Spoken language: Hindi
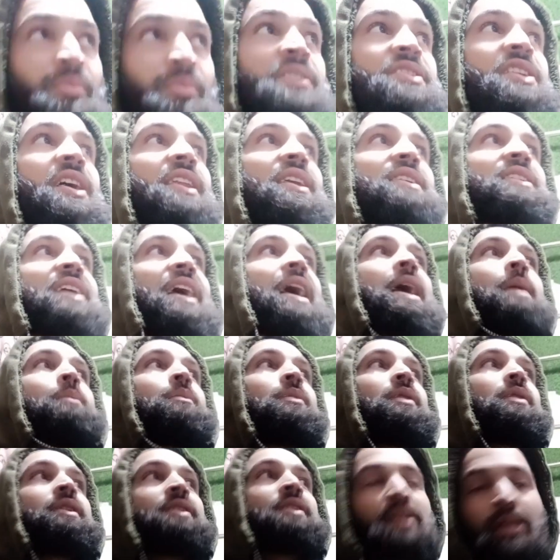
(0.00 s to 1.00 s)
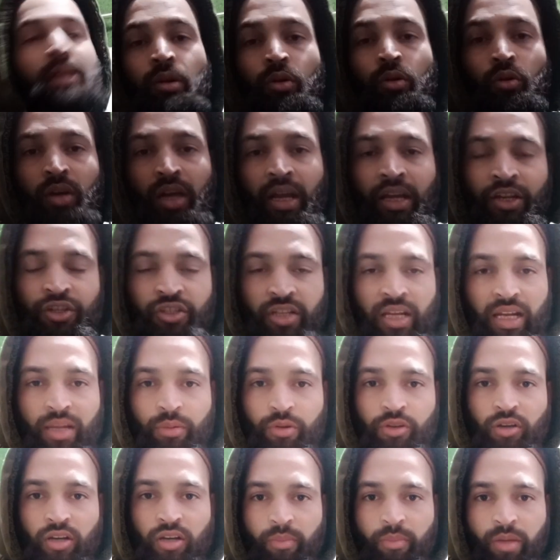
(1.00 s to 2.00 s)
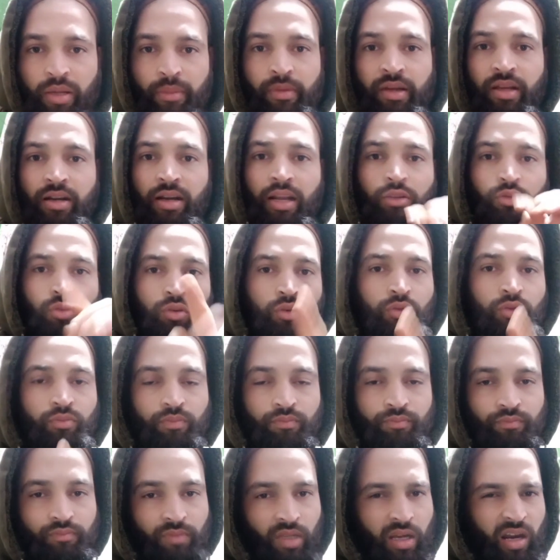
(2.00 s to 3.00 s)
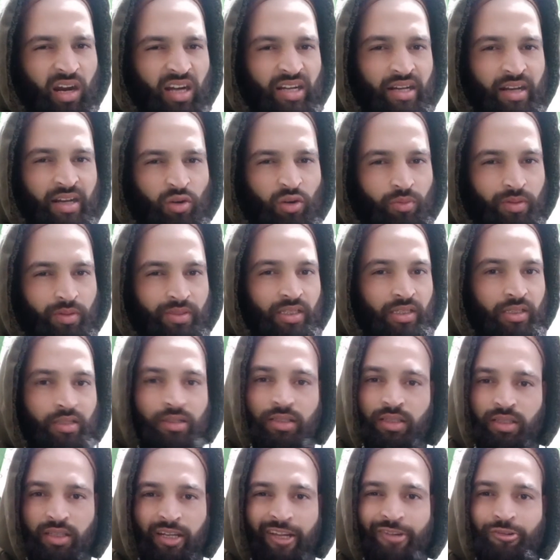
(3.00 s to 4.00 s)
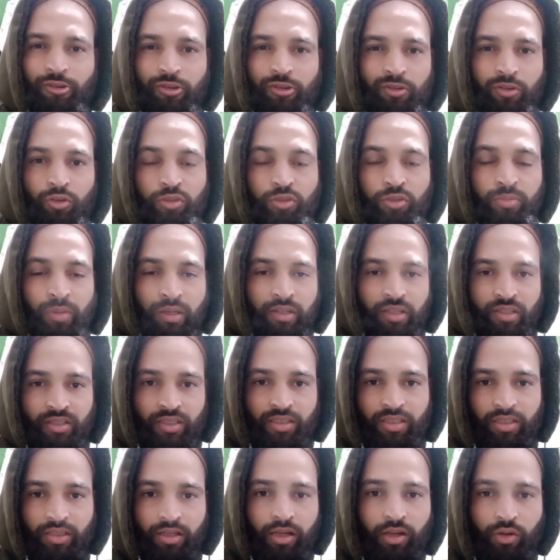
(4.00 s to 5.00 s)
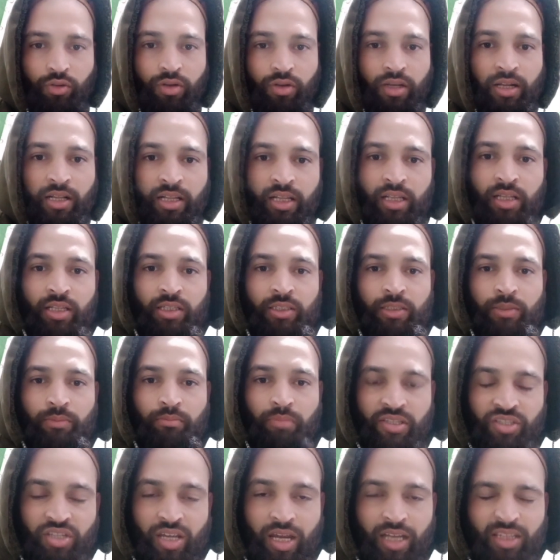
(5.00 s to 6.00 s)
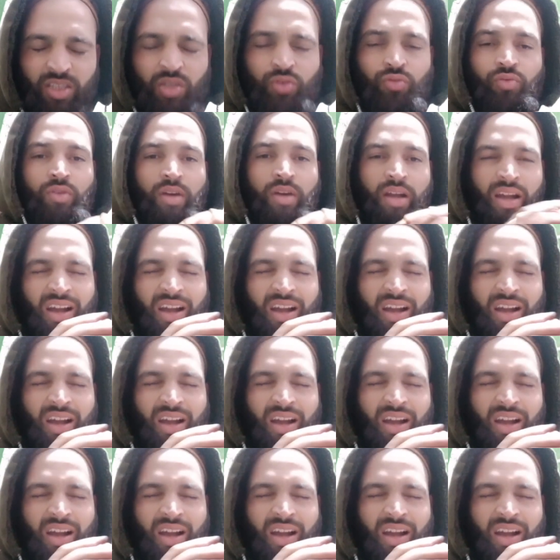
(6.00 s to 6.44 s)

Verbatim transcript: मैं ज़्यादा टाइम नहीं लूँगा इन रहमान मैं रात को आठ नौ बजे लाइव आऊँगा उसमें डिस्कस करूँगा मैं चाहता हूँ